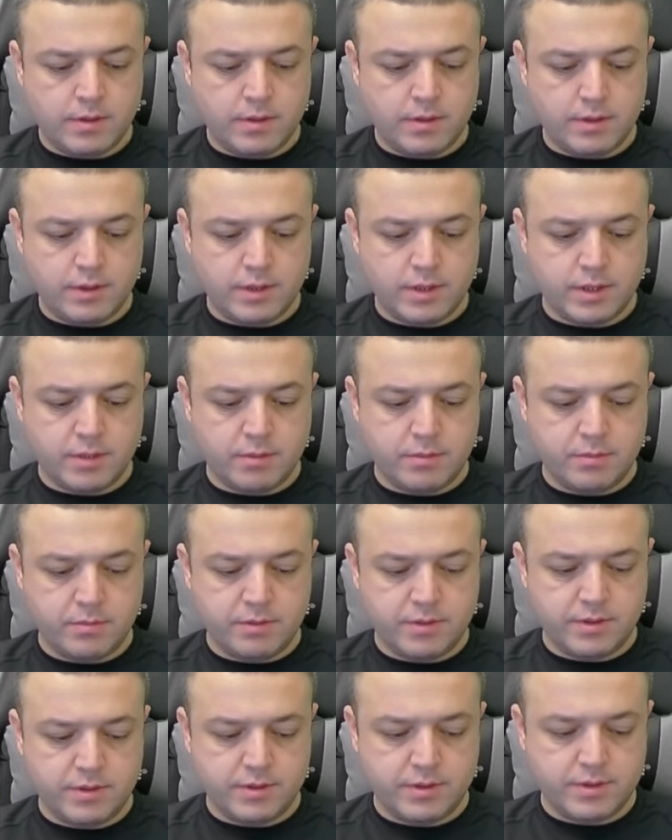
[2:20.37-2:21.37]

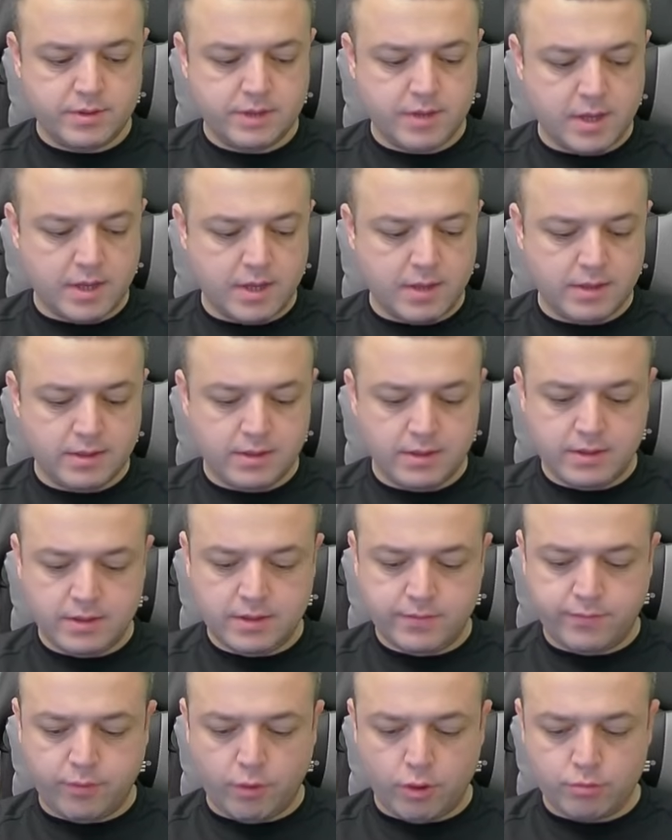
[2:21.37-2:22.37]
Rakibimiz geldi.
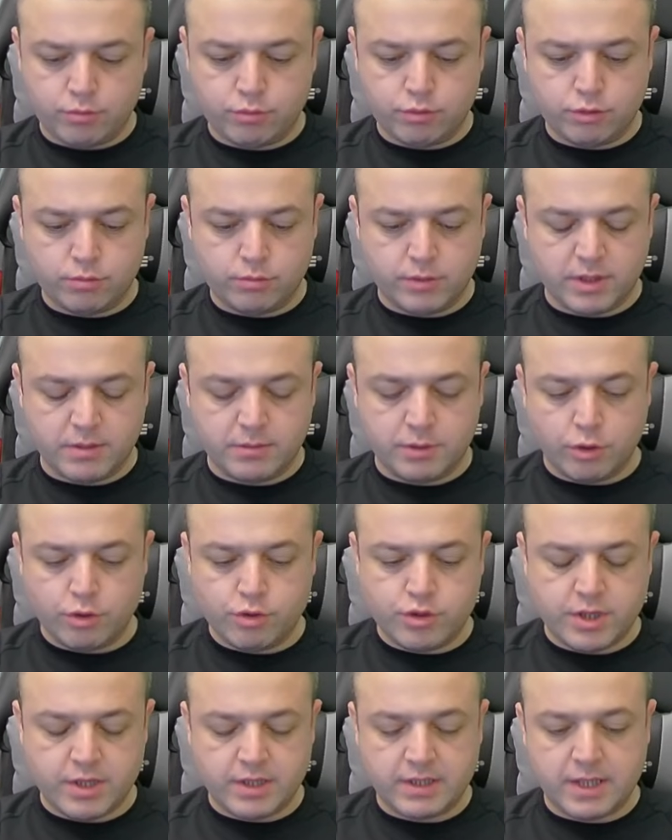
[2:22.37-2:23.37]
Form durumlarına
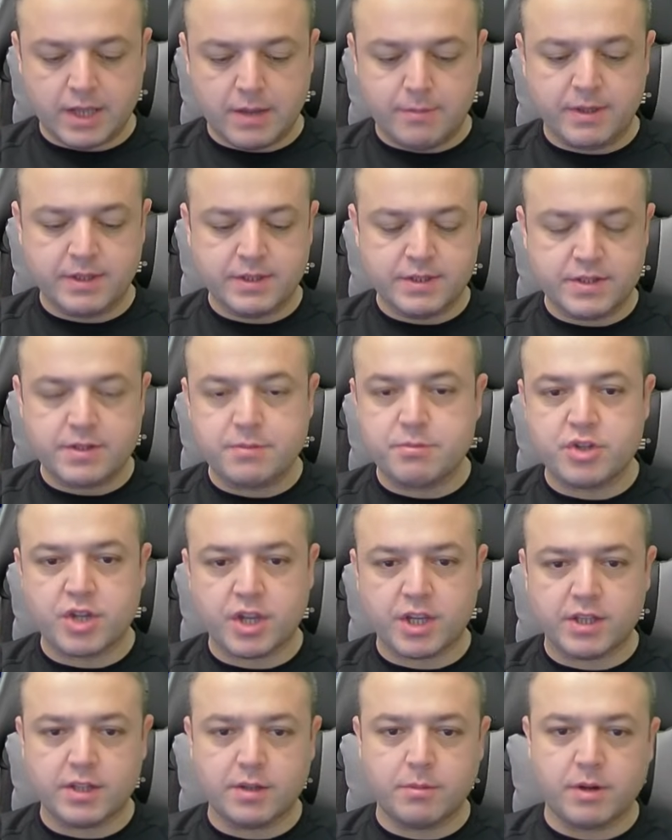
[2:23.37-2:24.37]
öncelikle hemen hızlı bir
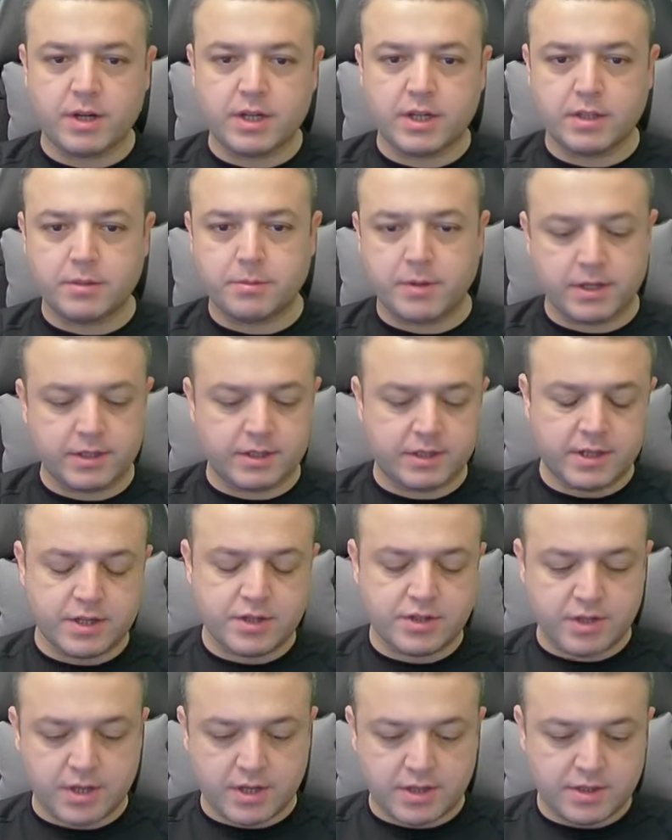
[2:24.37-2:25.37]
şekilde bakalım
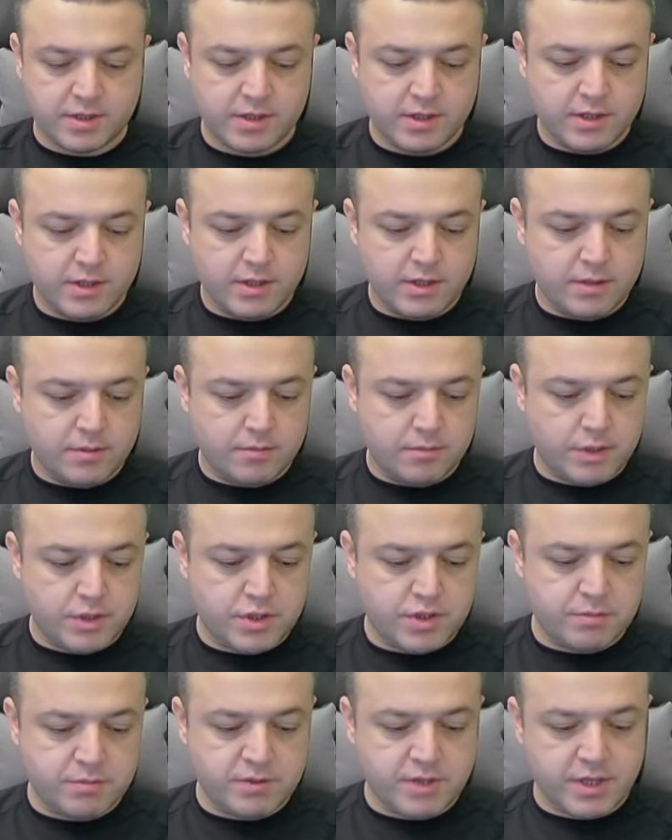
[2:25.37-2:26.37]
arkadaşlar.
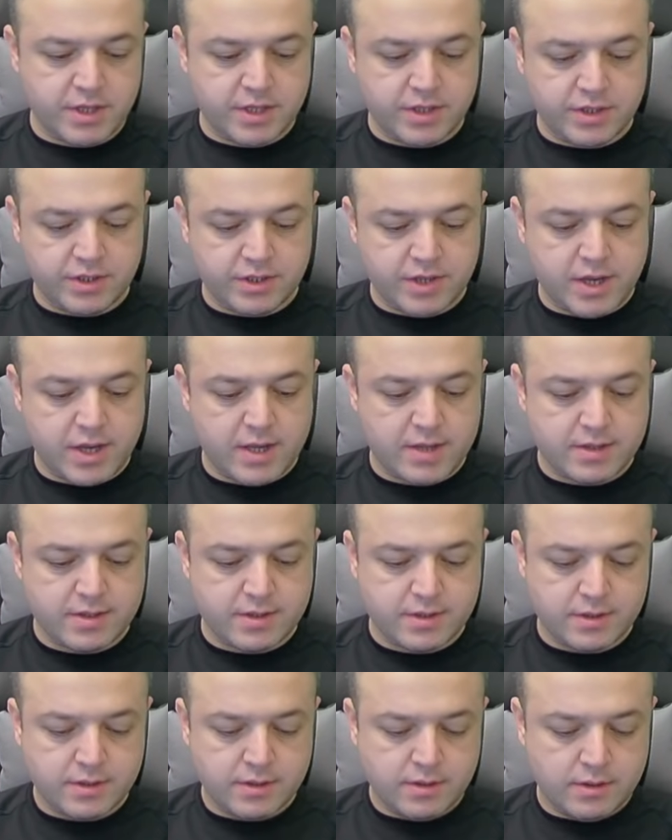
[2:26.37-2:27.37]
Maçımıza gideceğiz.